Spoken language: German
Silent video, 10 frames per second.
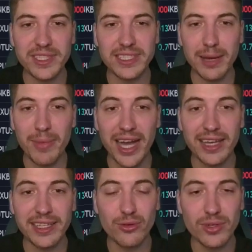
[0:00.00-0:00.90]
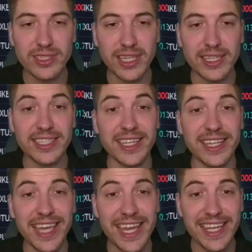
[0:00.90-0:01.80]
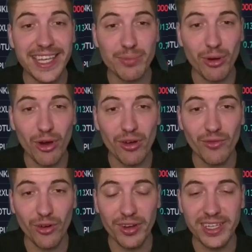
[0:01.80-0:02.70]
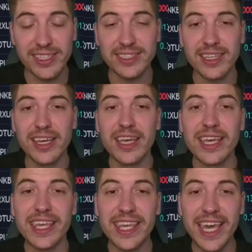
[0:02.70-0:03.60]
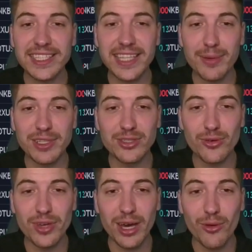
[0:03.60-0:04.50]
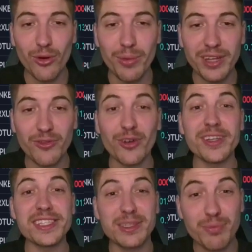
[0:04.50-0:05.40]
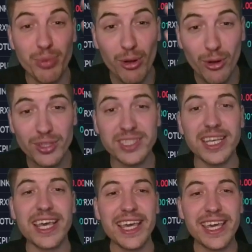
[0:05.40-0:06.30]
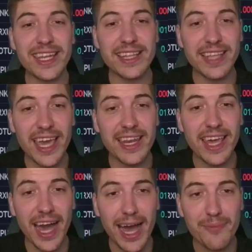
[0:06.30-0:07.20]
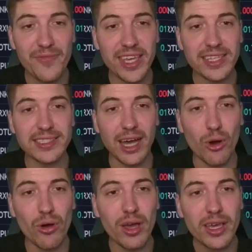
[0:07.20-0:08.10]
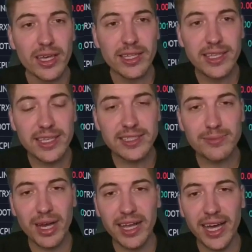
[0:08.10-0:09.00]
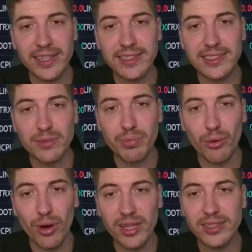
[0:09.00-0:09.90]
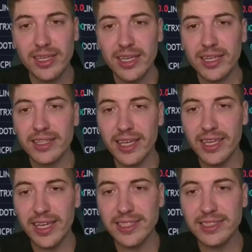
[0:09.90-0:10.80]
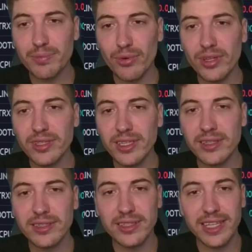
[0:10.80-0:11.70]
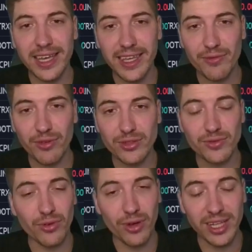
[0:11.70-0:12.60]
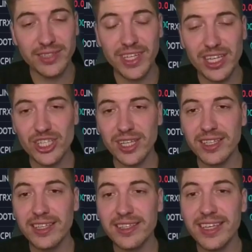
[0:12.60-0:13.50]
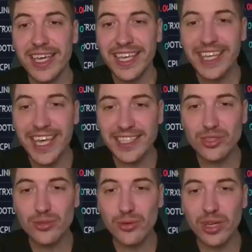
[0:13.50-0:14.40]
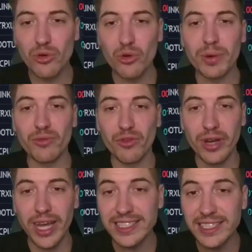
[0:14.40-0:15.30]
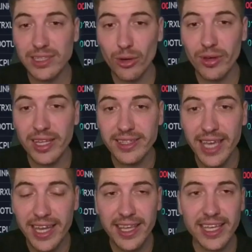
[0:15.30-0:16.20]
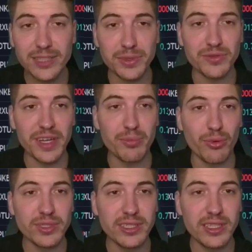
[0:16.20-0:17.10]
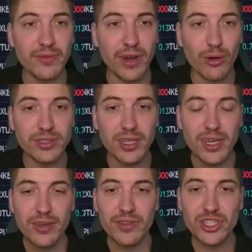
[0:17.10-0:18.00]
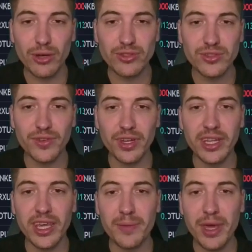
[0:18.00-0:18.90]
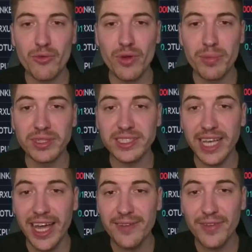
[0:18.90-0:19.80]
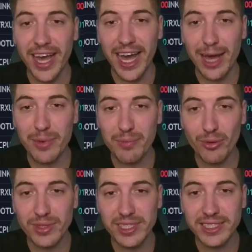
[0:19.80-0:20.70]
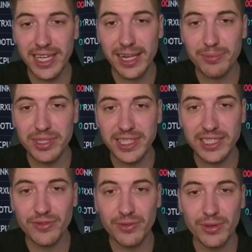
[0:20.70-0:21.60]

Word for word: dieser Marke, die kurzzeitig in der Daily gebrochen worden ist, jetzt aber zurückerobert worden ist. Plus in der Daily haben wir jetzt auch diesen markanten Support, der hier als Support diente, der hier vor zuvor als Widerstand diente, jetzt zurückerobert. Und von daher sieht es auch in der Daily erstmal soweit positiv aus. Wir schauen es uns von den EMA Ribbons an. Wir haben Potenzial bis ans